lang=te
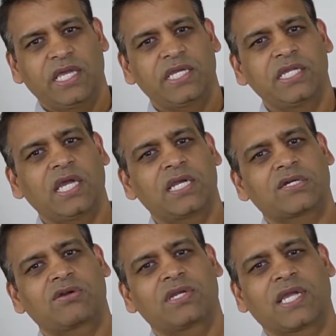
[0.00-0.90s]
ఎనీ
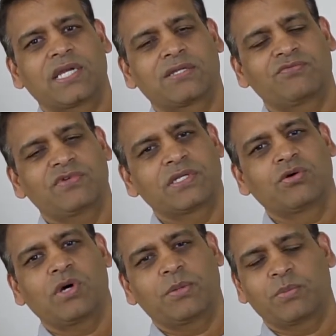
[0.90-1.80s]
ఎలక్ట్రానిక్ ఐటమ్ విల్
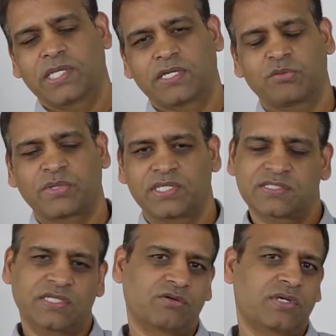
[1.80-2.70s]
గో అప్ లైక్ యూనో
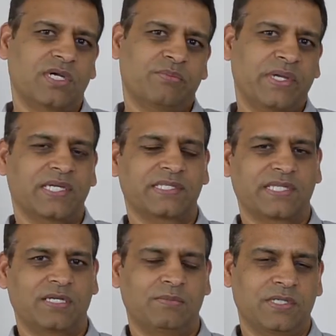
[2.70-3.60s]
ప్రైజెస్ అన్నీ కూడా పైకి
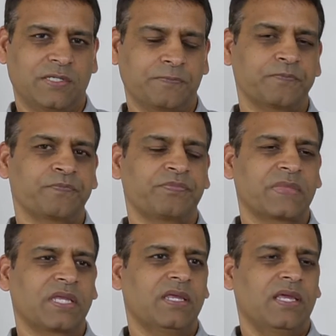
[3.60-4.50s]
వెళ్తాయి అనమాట
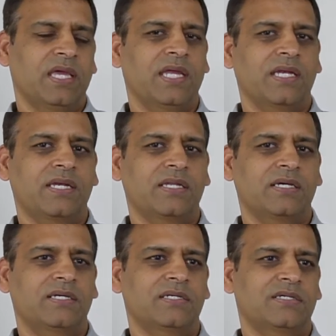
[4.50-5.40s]
అండ్
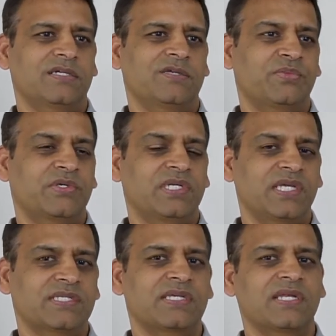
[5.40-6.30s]
uh, ఇప్పుడు
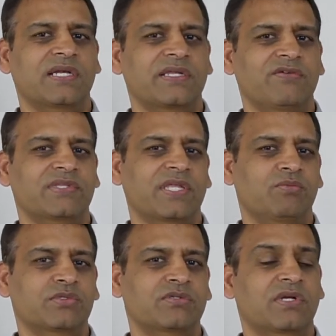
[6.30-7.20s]
డిఎస్ఎల్ఆర్ ఏవైతే
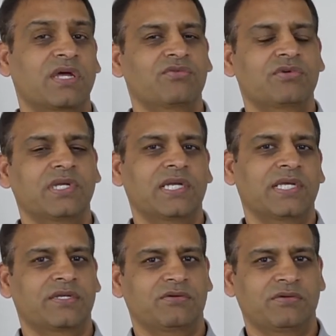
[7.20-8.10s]
అమ్ముతున్నారో అవి కూడా
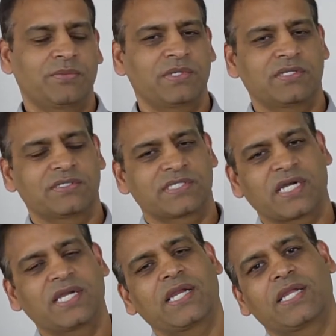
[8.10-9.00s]
లైక్ యూనో ఐ మీన్
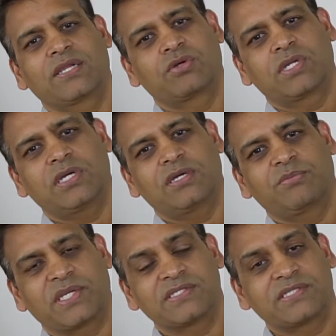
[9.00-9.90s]
సెకండ్ హ్యాండ్ అయినా కూడా
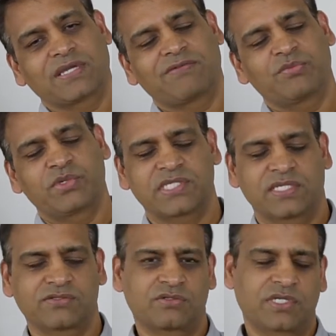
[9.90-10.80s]
ప్రైసెస్ ఎక్కువ అయిపోయే
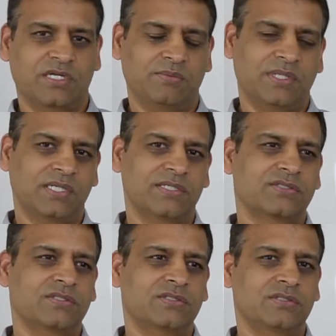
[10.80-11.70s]
ఛాన్సెస్ ఉంటాయి అనమాట
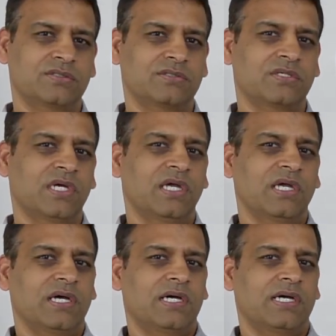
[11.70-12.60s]
సో
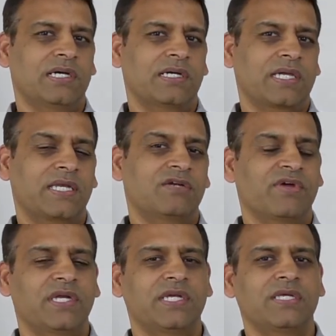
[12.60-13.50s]
క్యానన్
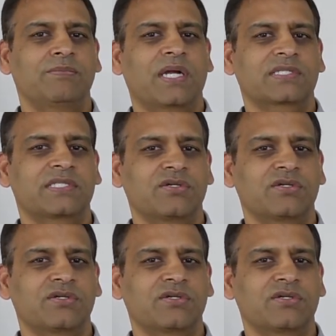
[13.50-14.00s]
ఫైవ్ డి మార్క్ త్రీ